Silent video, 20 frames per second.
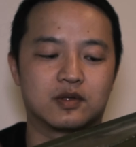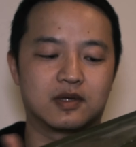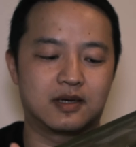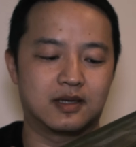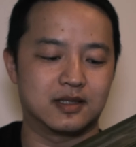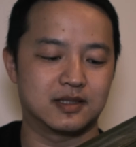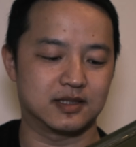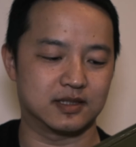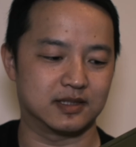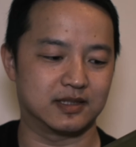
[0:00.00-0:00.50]
下
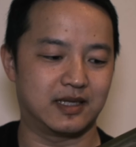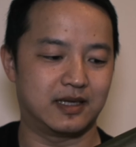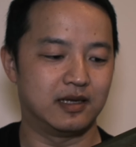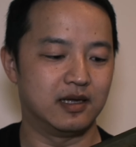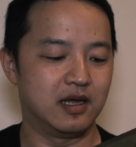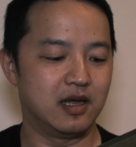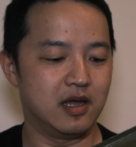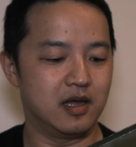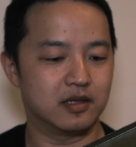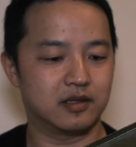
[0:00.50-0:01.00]
的子弹，
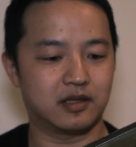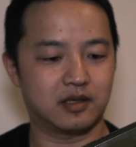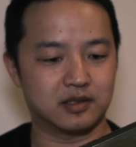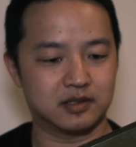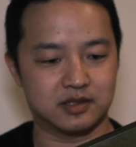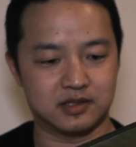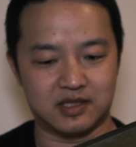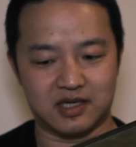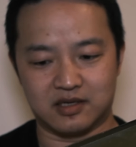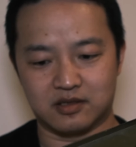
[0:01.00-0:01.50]
这个
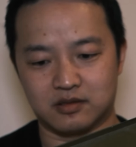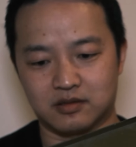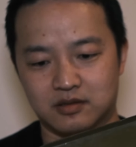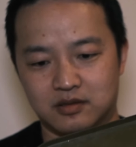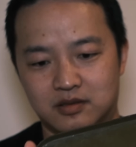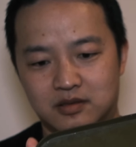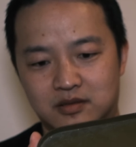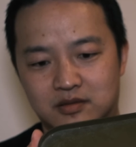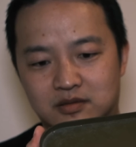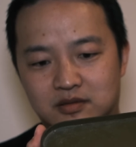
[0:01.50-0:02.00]
子弹
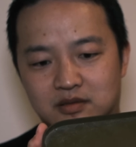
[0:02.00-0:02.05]
是